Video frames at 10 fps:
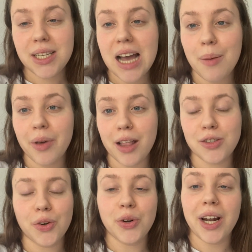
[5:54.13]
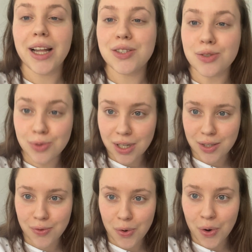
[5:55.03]
Ich habe jetzt noch einen kleinen Zusatz
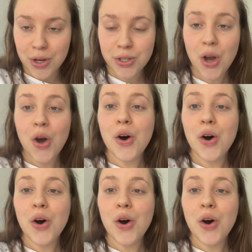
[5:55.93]
für euch.